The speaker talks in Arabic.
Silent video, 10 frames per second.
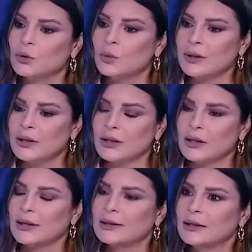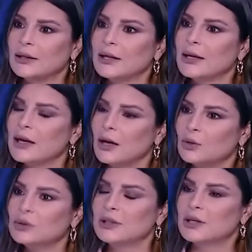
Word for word: هو يعني لا يعود